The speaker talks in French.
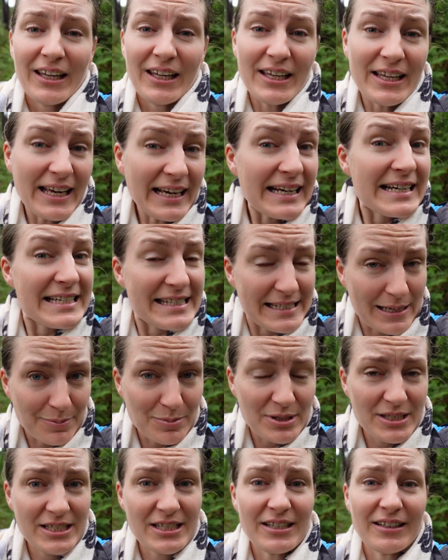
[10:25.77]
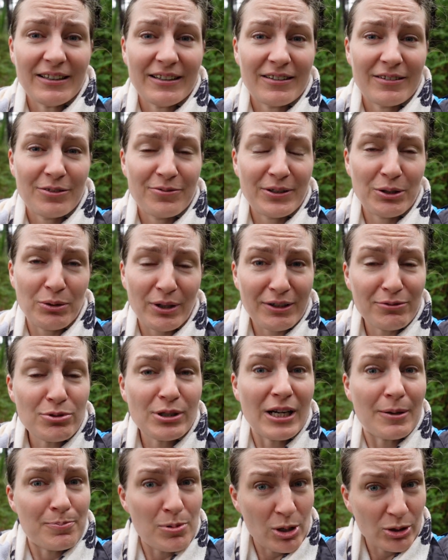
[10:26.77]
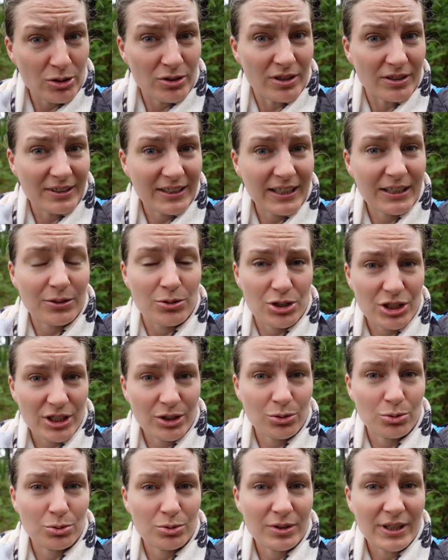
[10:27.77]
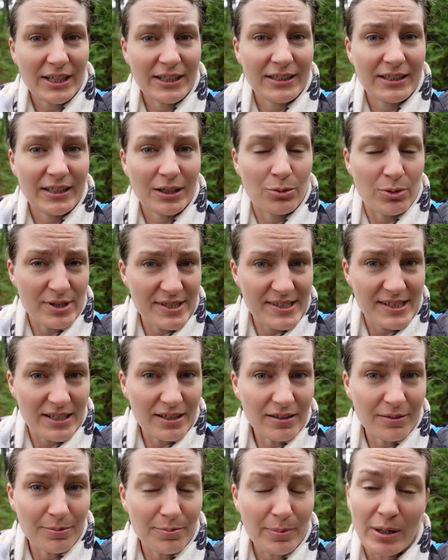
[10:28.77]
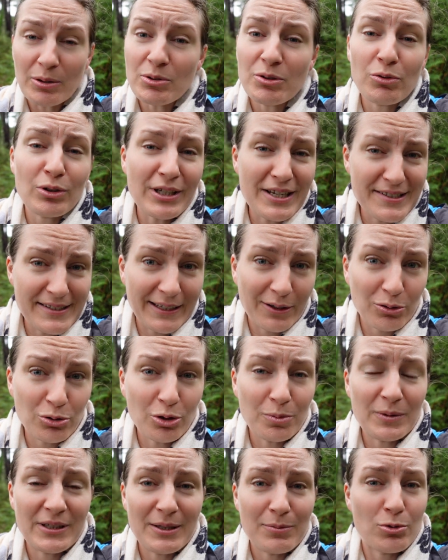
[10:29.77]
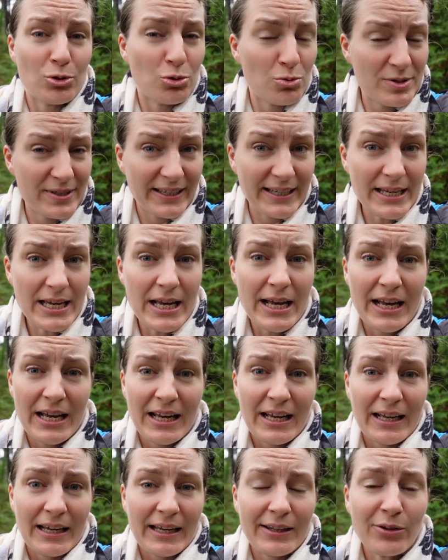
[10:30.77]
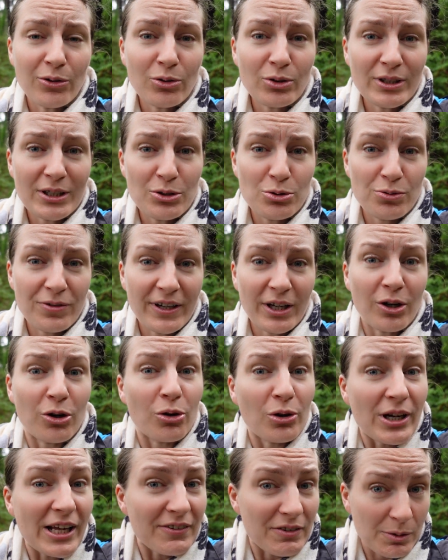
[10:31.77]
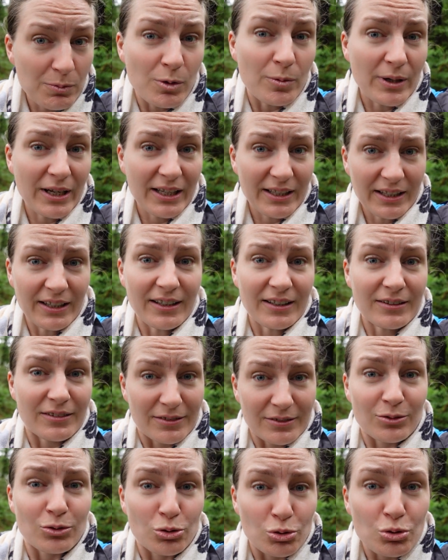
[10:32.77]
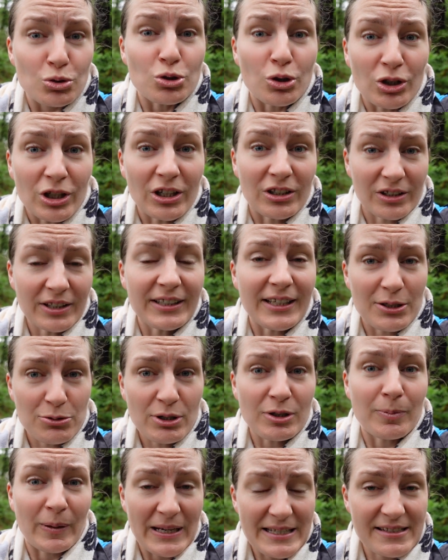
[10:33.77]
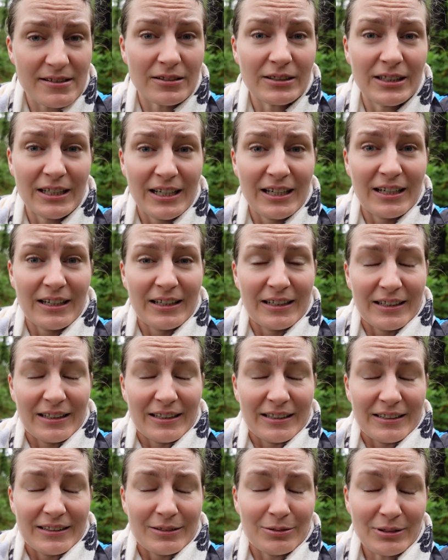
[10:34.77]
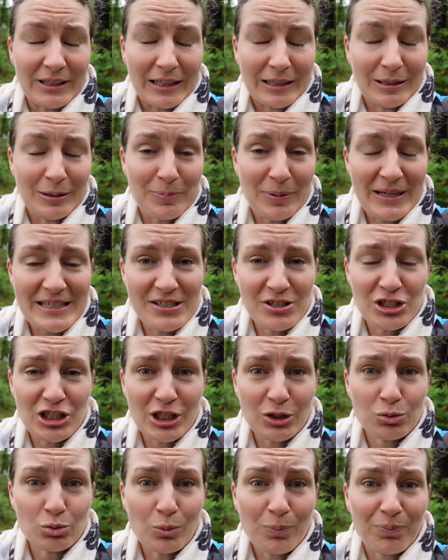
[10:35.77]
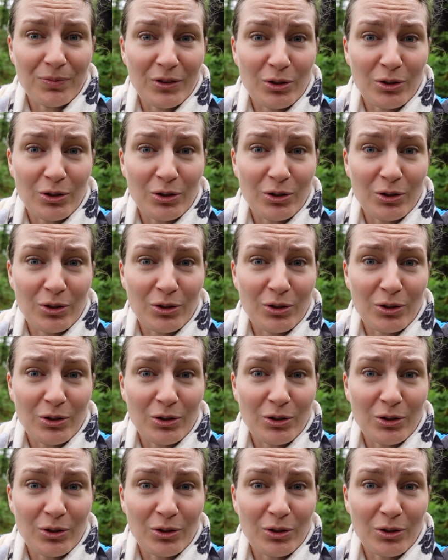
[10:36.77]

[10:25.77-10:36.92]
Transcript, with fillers: Hier samedi, euh, figurez-vous que la porte d'entrée de chez nous a été coincée, pas au niveau de la serrure mais des menuiseries. Et donc on a dû faire un relais avec mon mari, il y a toujours quelqu'un qui a dû être présent, voilà, présent chez nous.